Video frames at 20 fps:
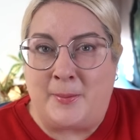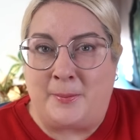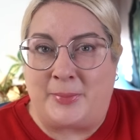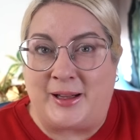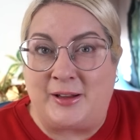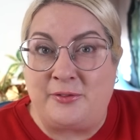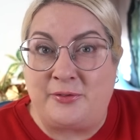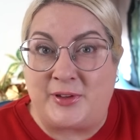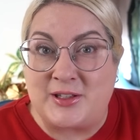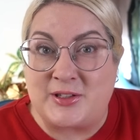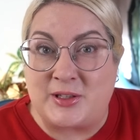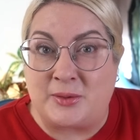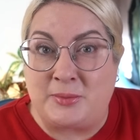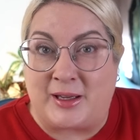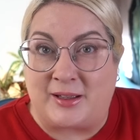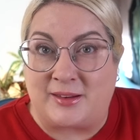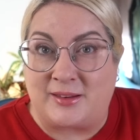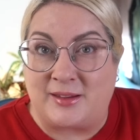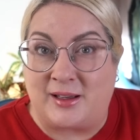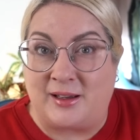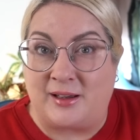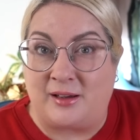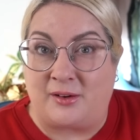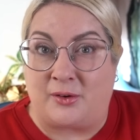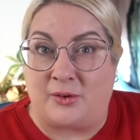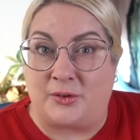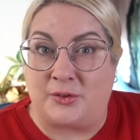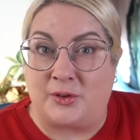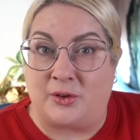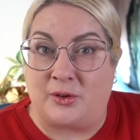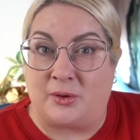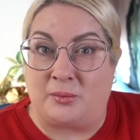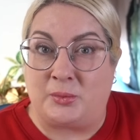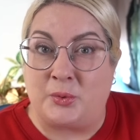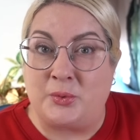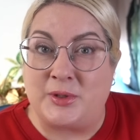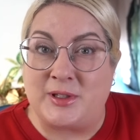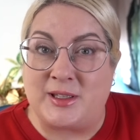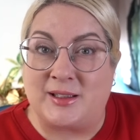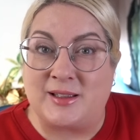planifiez ça maintenant. On a un beau
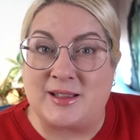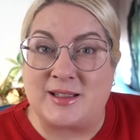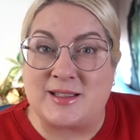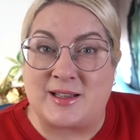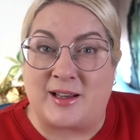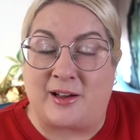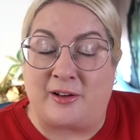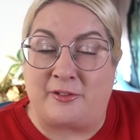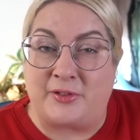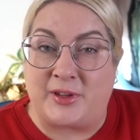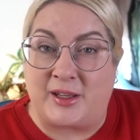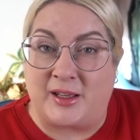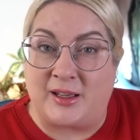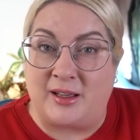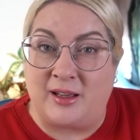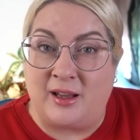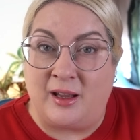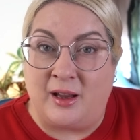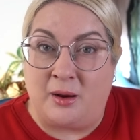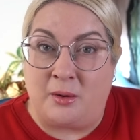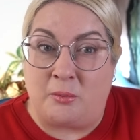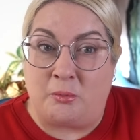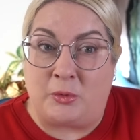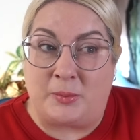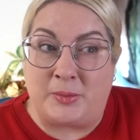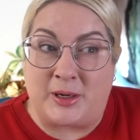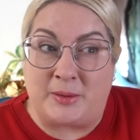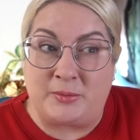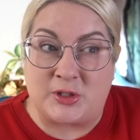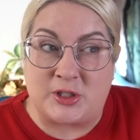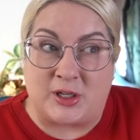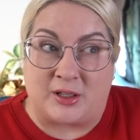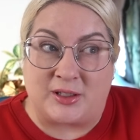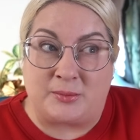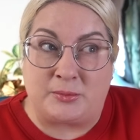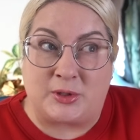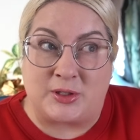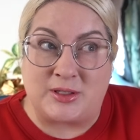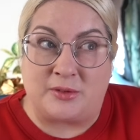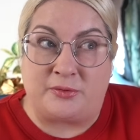week-end qui s'en vient. Moi-même, je suis en train
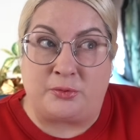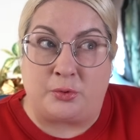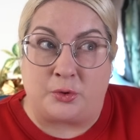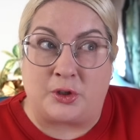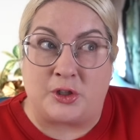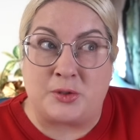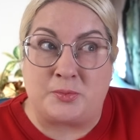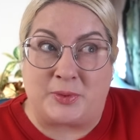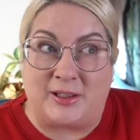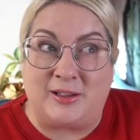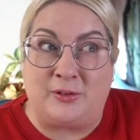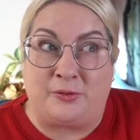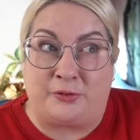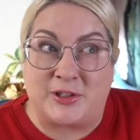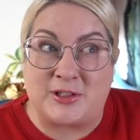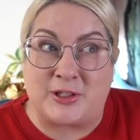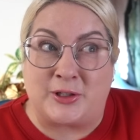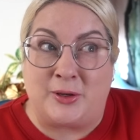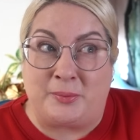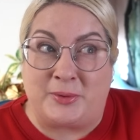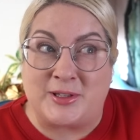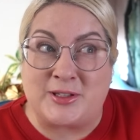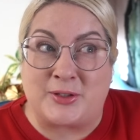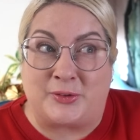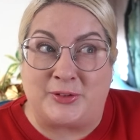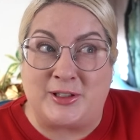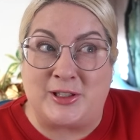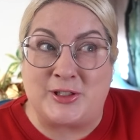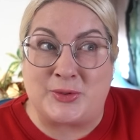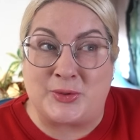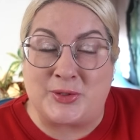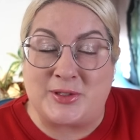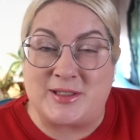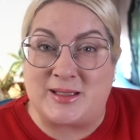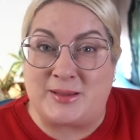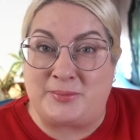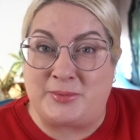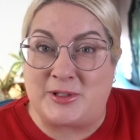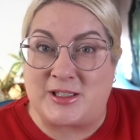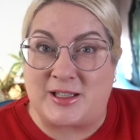de me dire faut que je planifie ça parce qu'on est
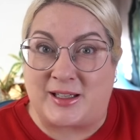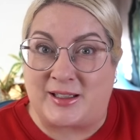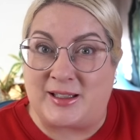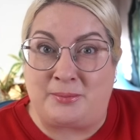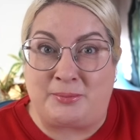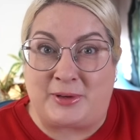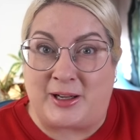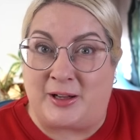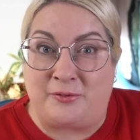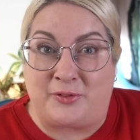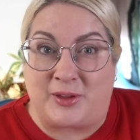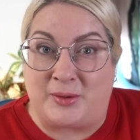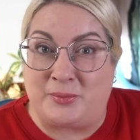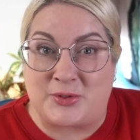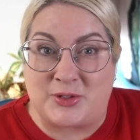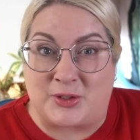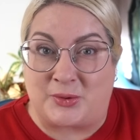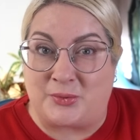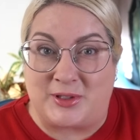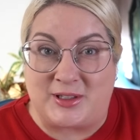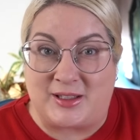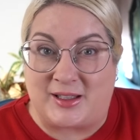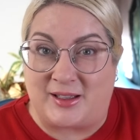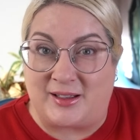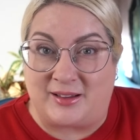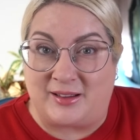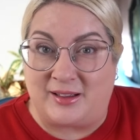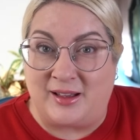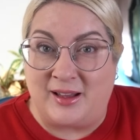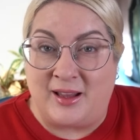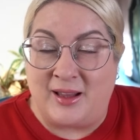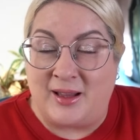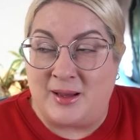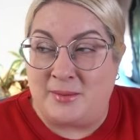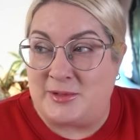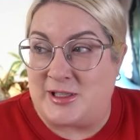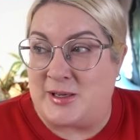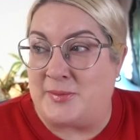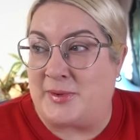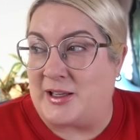jeudi puis j'ai rien de planifié pour ce week-end.
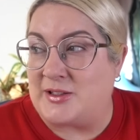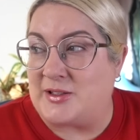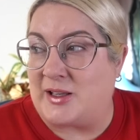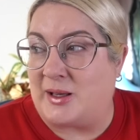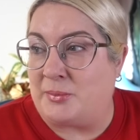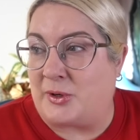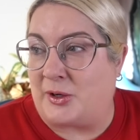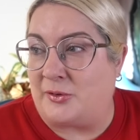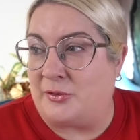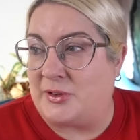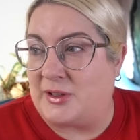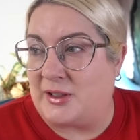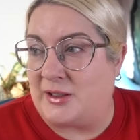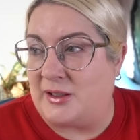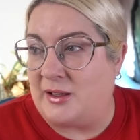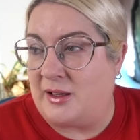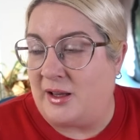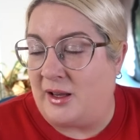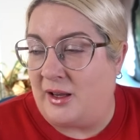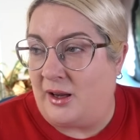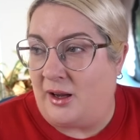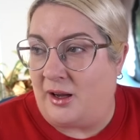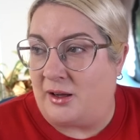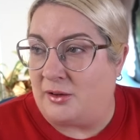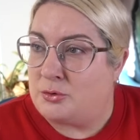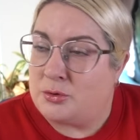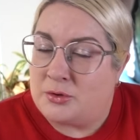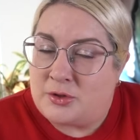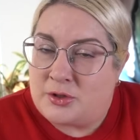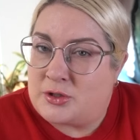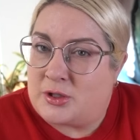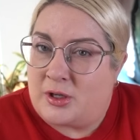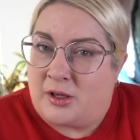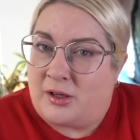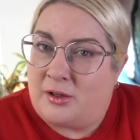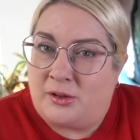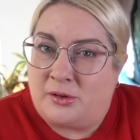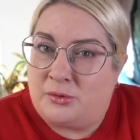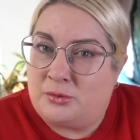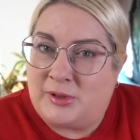J'aimerais s'en profiter toute
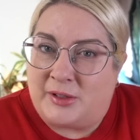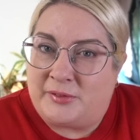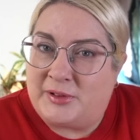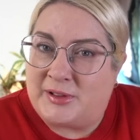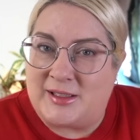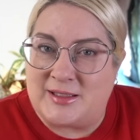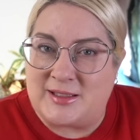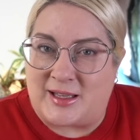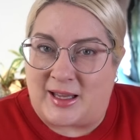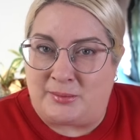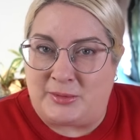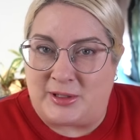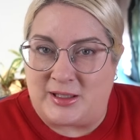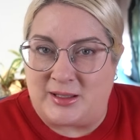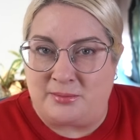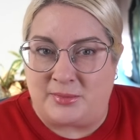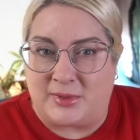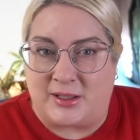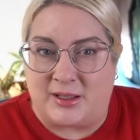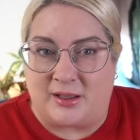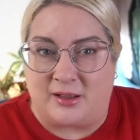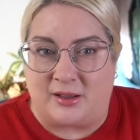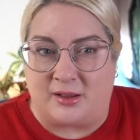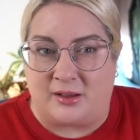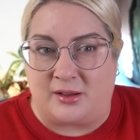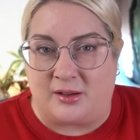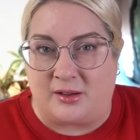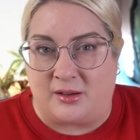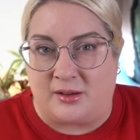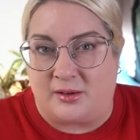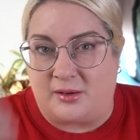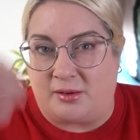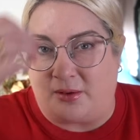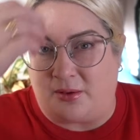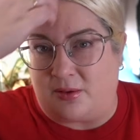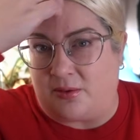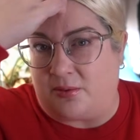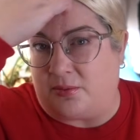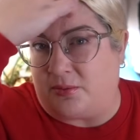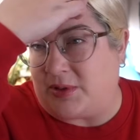seule ou avec des amis, mais
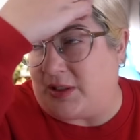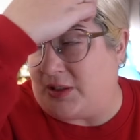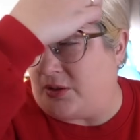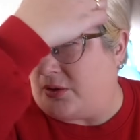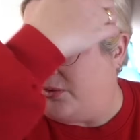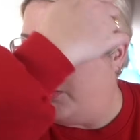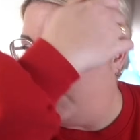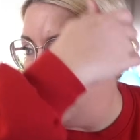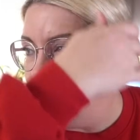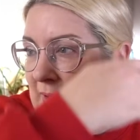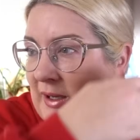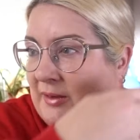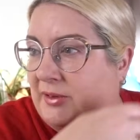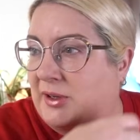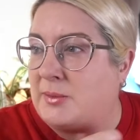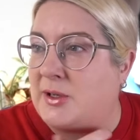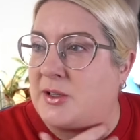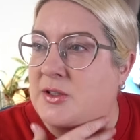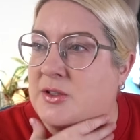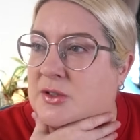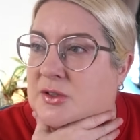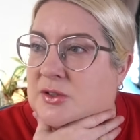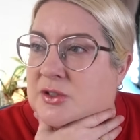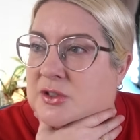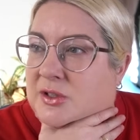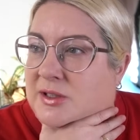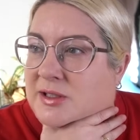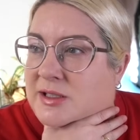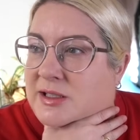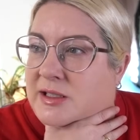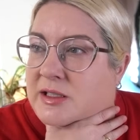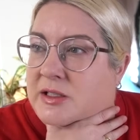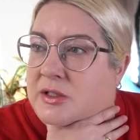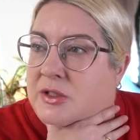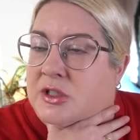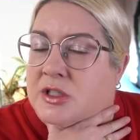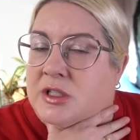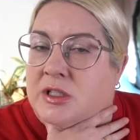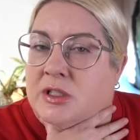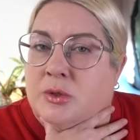euh, c'est ça. J'aimerais vraiment ça, sortir de
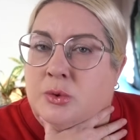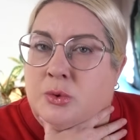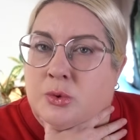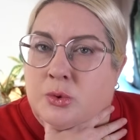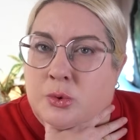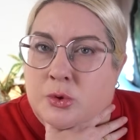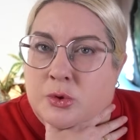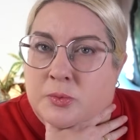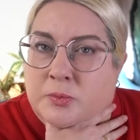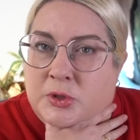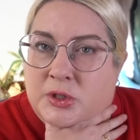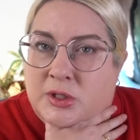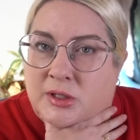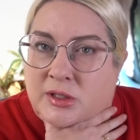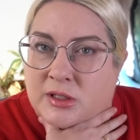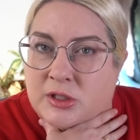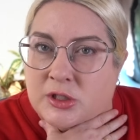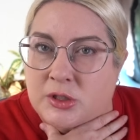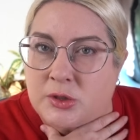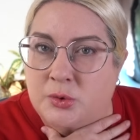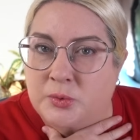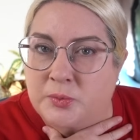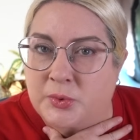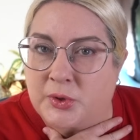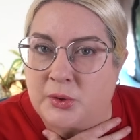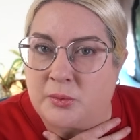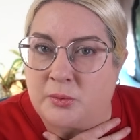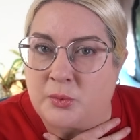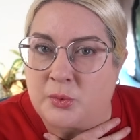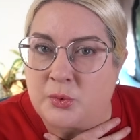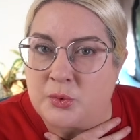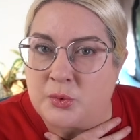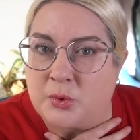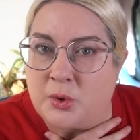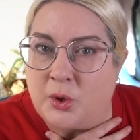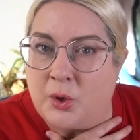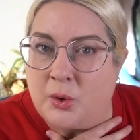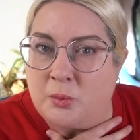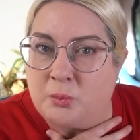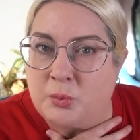chez nous. Je suis pas sortie de chez nous depuis un
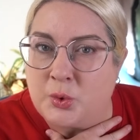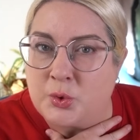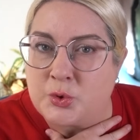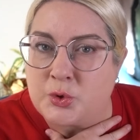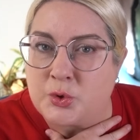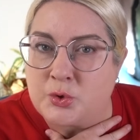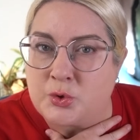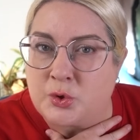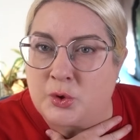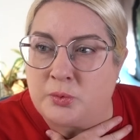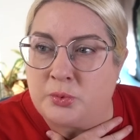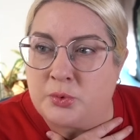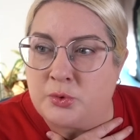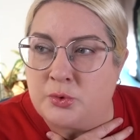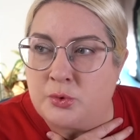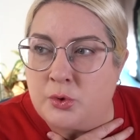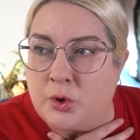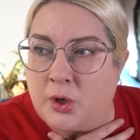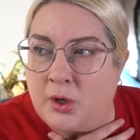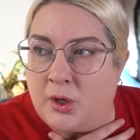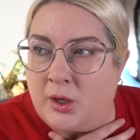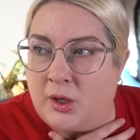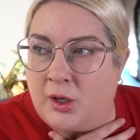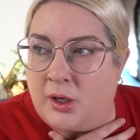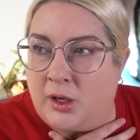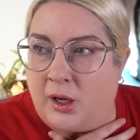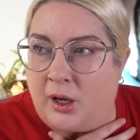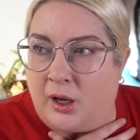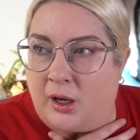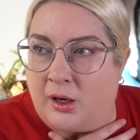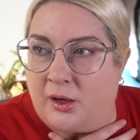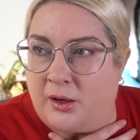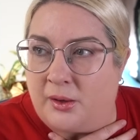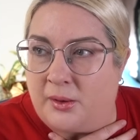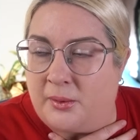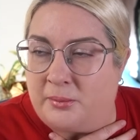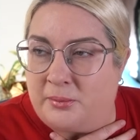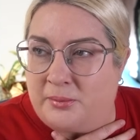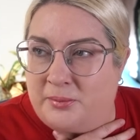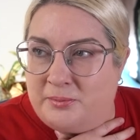Moses debout.
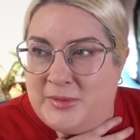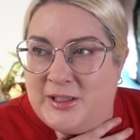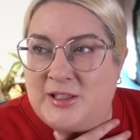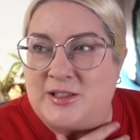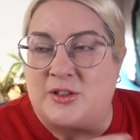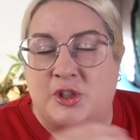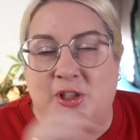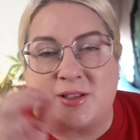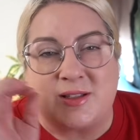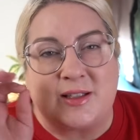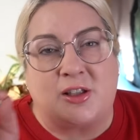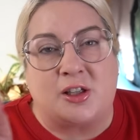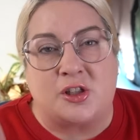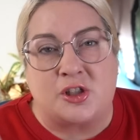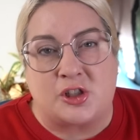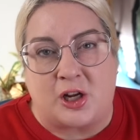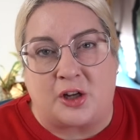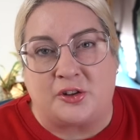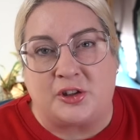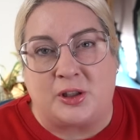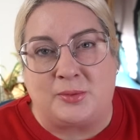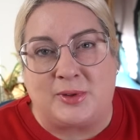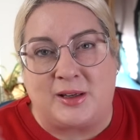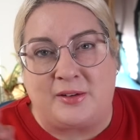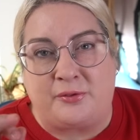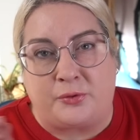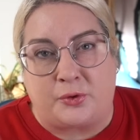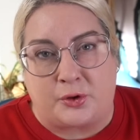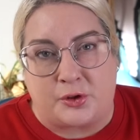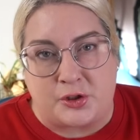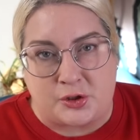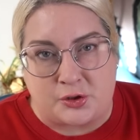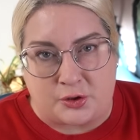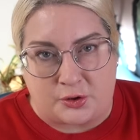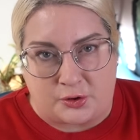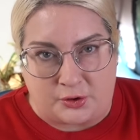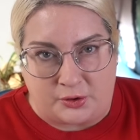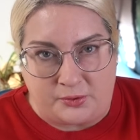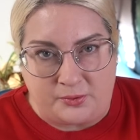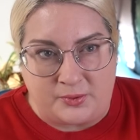Euh, mais je sais que je sors demain for
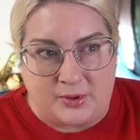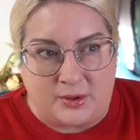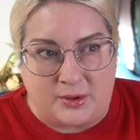sure